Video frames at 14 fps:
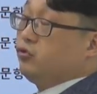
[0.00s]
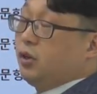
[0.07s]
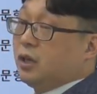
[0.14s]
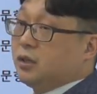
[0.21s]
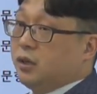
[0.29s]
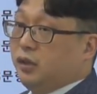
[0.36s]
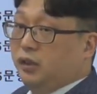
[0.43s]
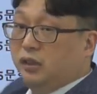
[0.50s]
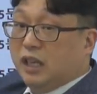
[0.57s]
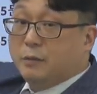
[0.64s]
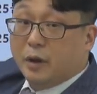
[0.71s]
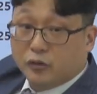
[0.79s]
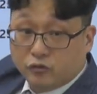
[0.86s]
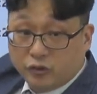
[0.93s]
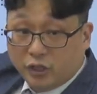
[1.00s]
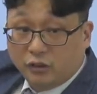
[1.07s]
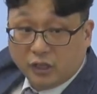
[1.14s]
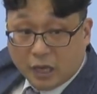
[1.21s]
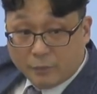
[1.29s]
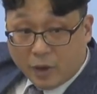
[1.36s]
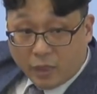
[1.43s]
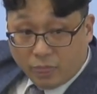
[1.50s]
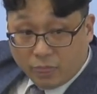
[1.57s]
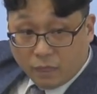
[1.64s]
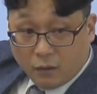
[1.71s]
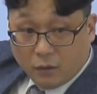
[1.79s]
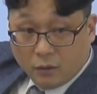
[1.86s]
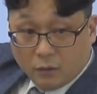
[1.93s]
중에서 8개 맞춘 거, 8개만.
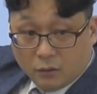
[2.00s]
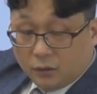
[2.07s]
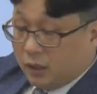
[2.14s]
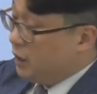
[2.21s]
근데